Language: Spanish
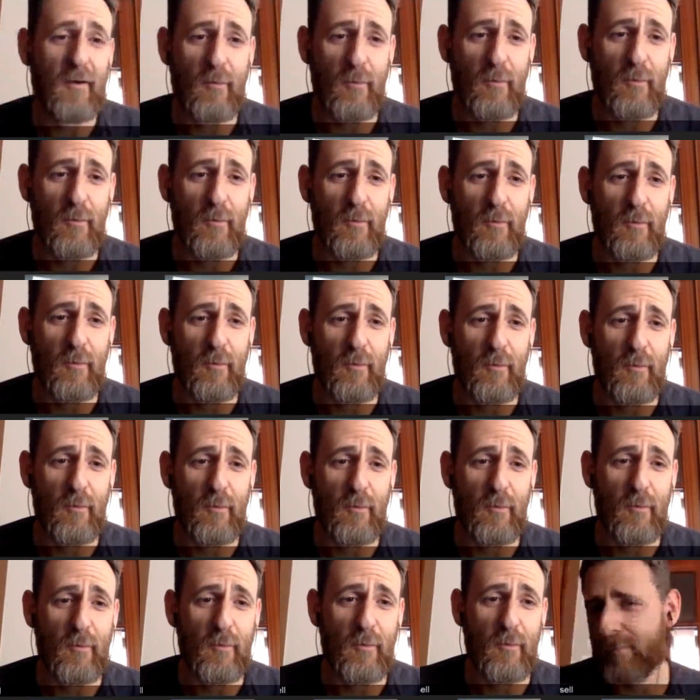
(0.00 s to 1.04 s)
cultura,
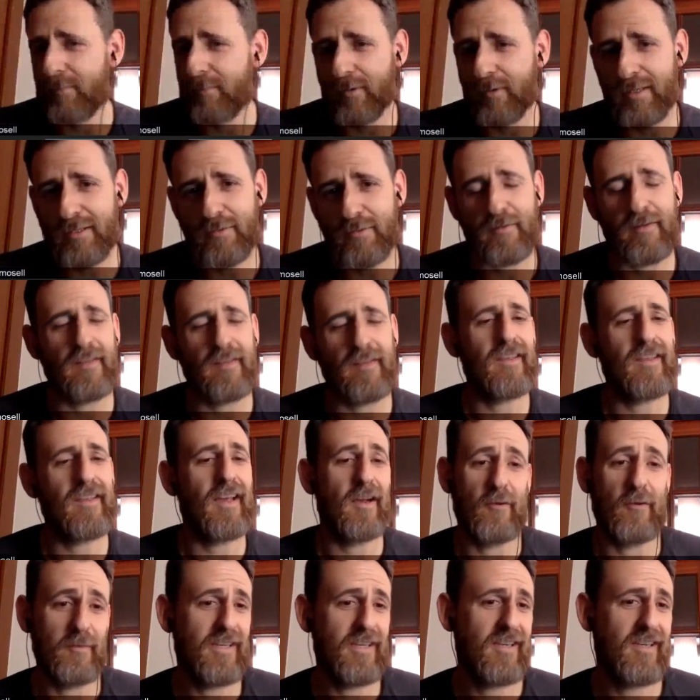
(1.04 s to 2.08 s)
ciencias progreso, ciencias
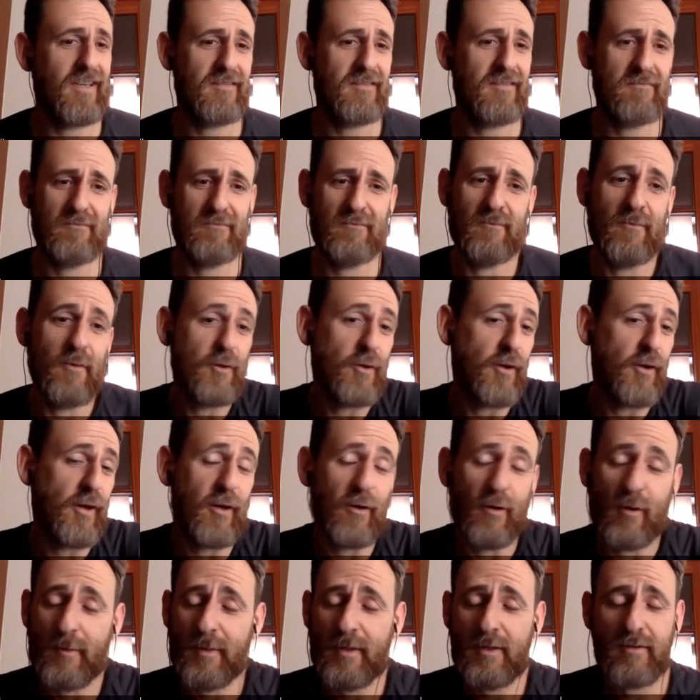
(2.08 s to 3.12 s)
economía, motor
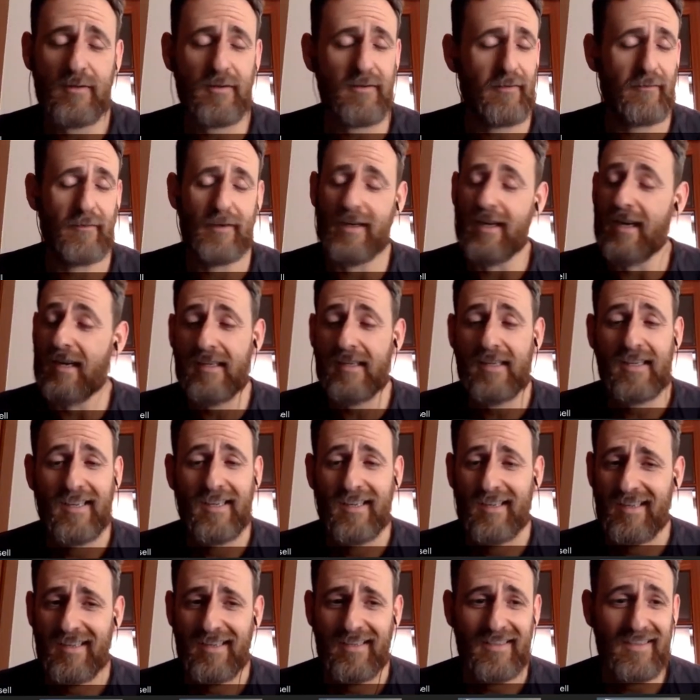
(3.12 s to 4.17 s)
económico, al final
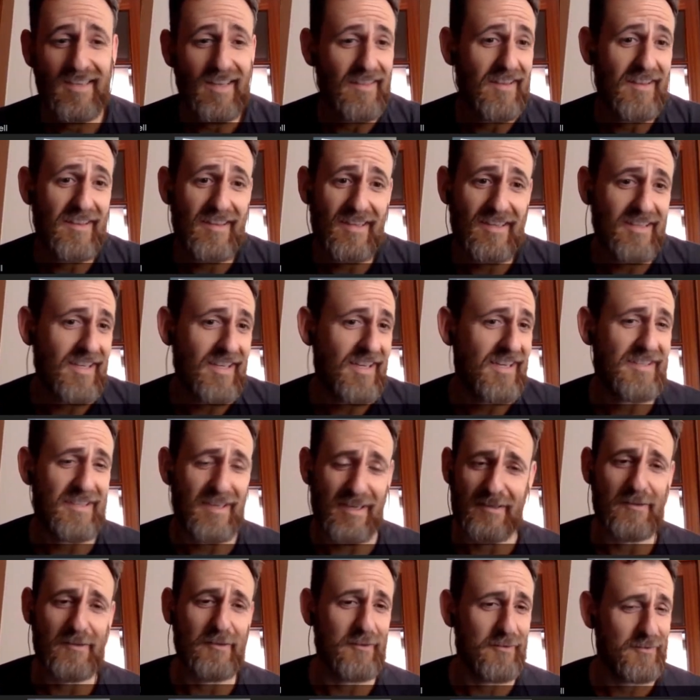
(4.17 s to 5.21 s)
la ciencia está detrás
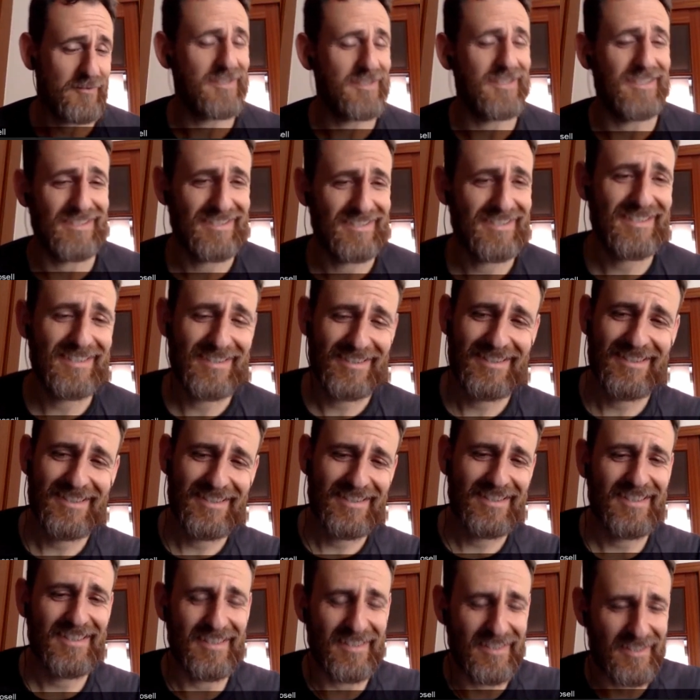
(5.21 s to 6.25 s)
de todo.
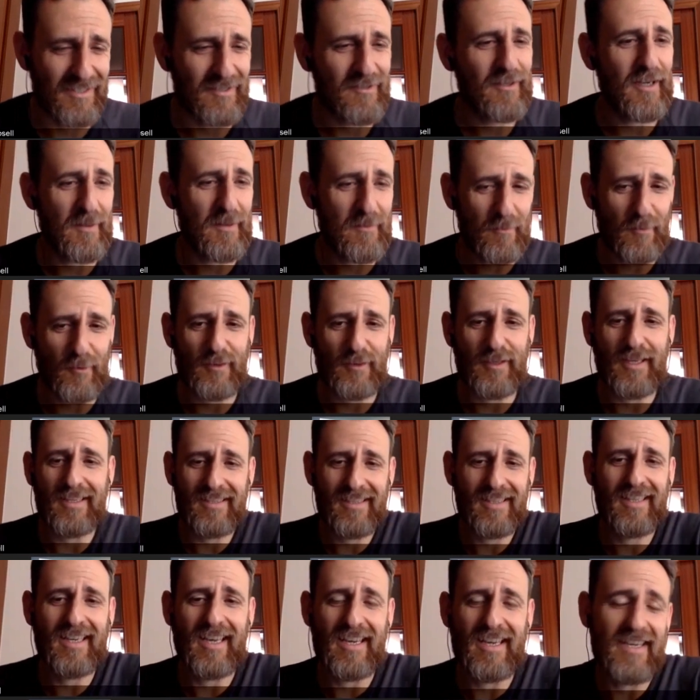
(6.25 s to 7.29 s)
Y creo que es
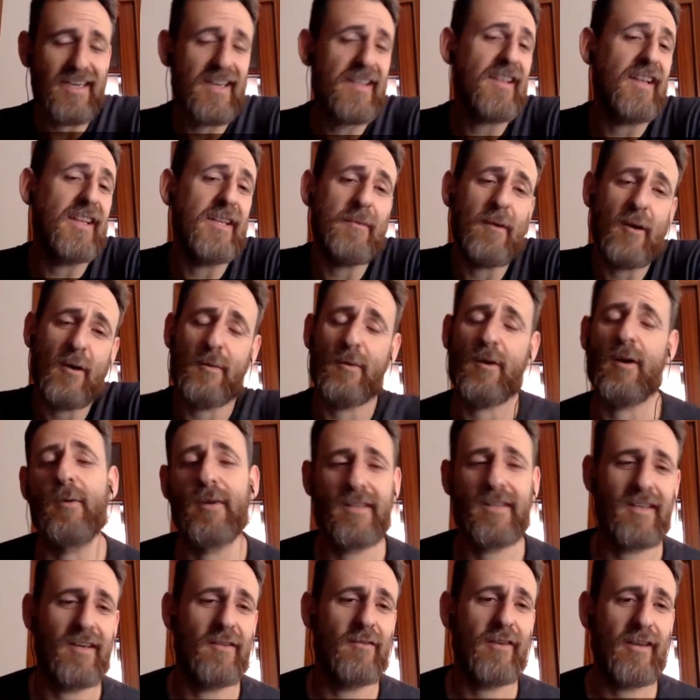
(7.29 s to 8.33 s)
importante que haya iniciativas como la
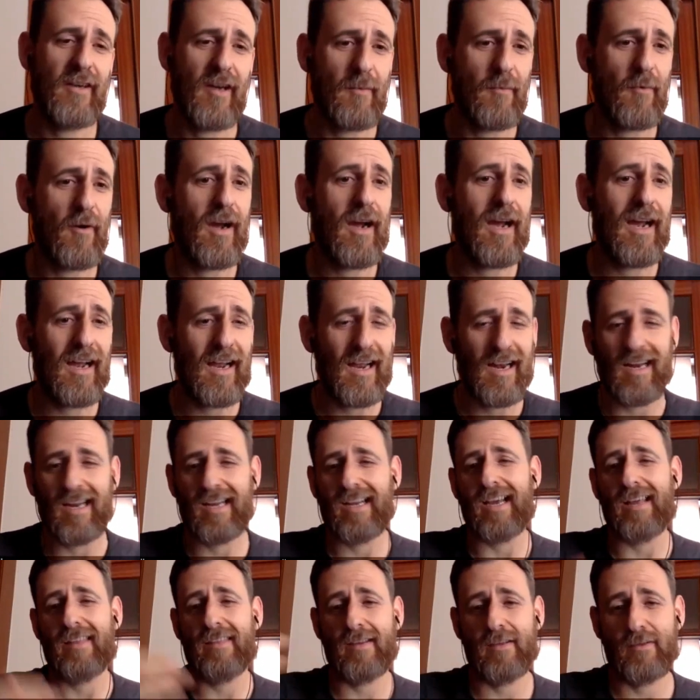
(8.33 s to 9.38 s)
vuestra, que la ponga al
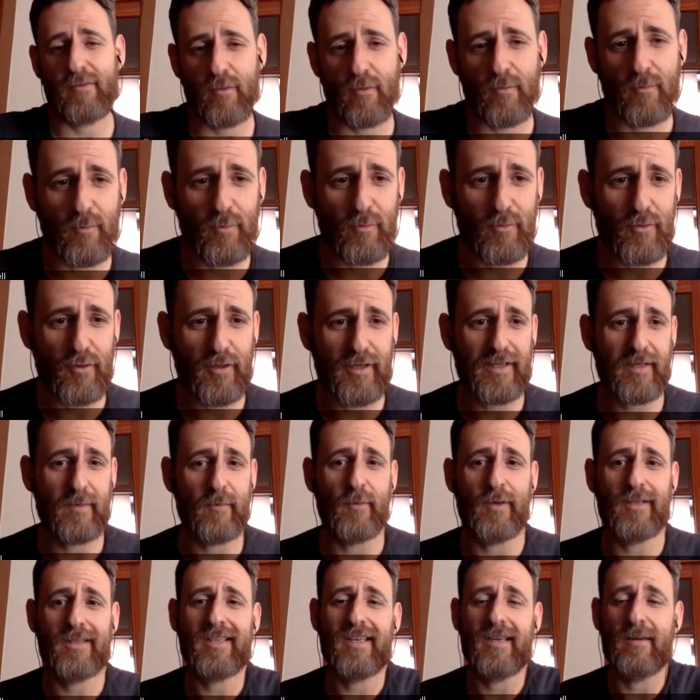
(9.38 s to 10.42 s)
alcance de todo el mundo, que
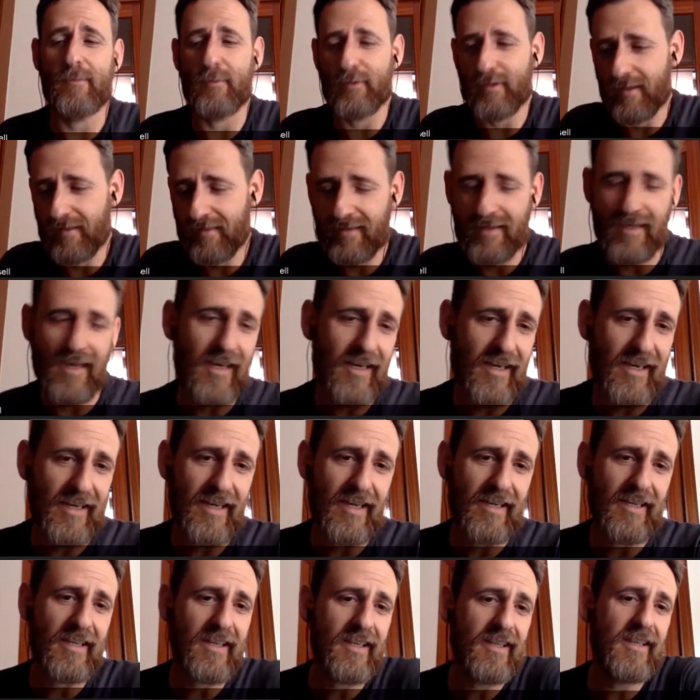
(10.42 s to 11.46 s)
demuestre el potencial que hay
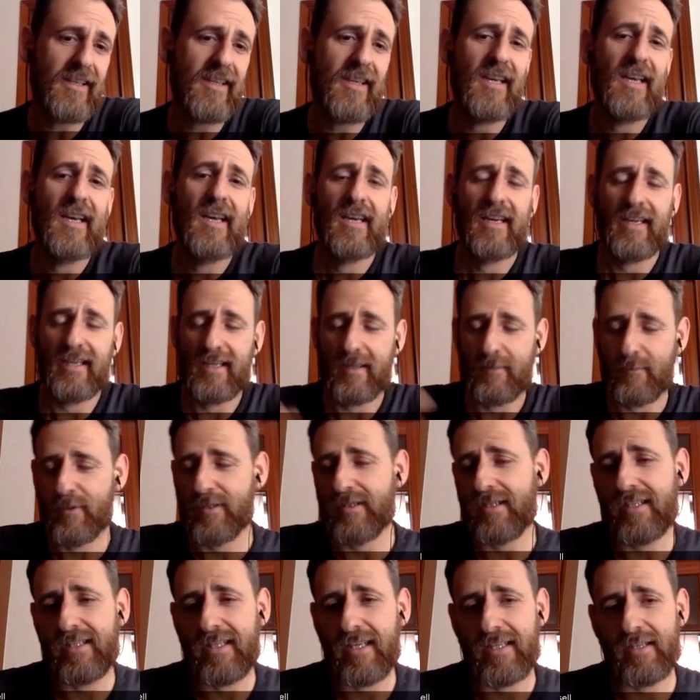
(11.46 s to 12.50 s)
aquí, que
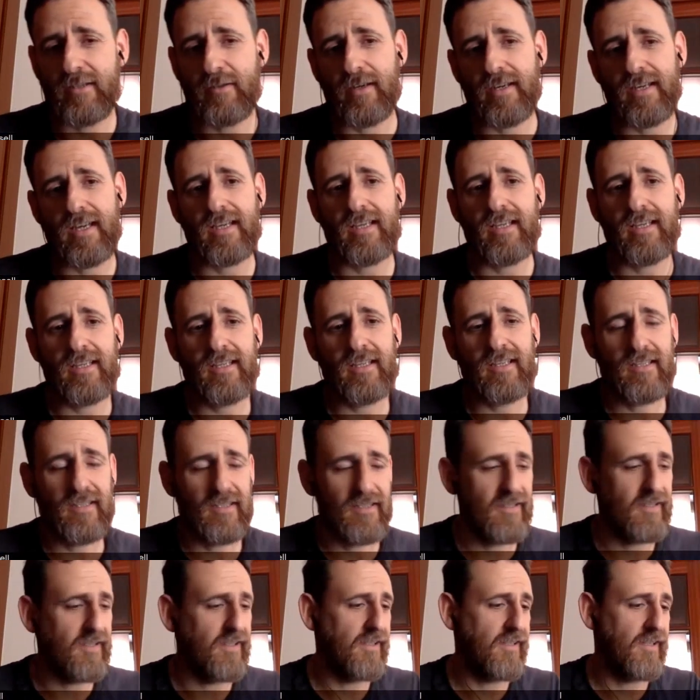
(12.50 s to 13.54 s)
demuestre el talento que hay aquí
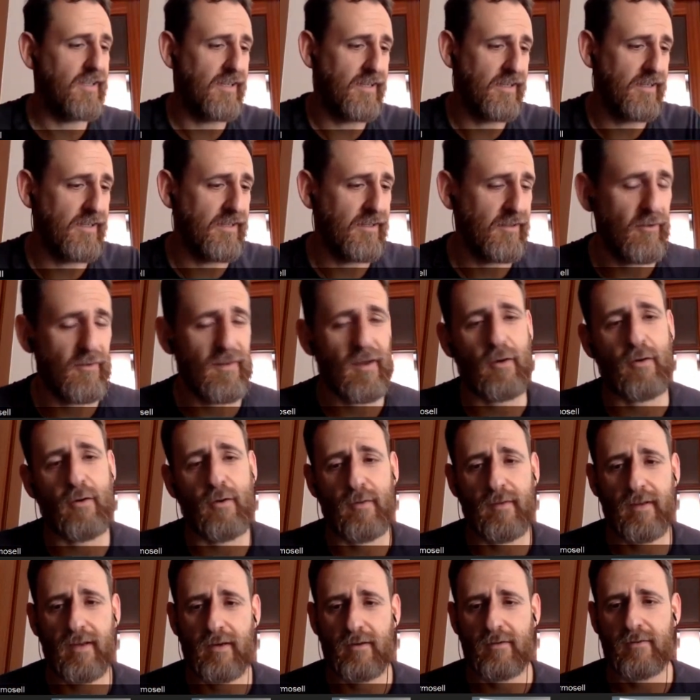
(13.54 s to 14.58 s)
y, que lo dé a
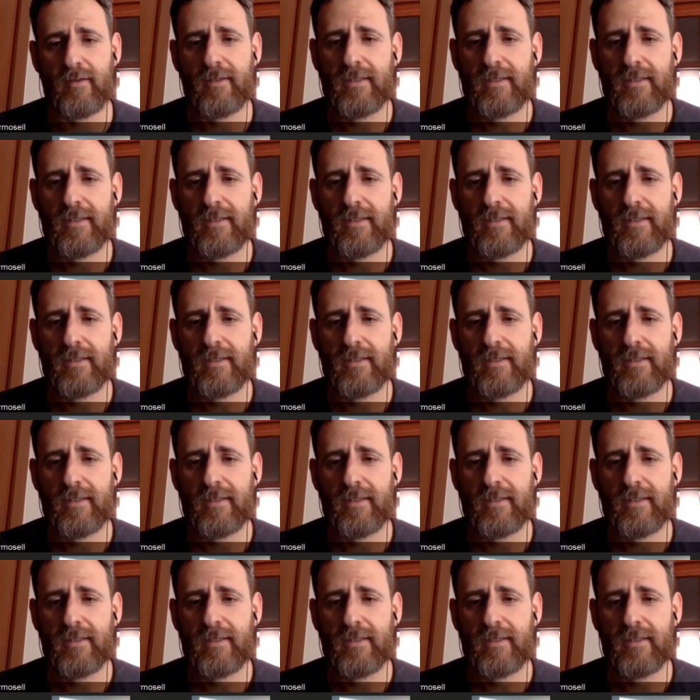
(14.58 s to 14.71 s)
conocer.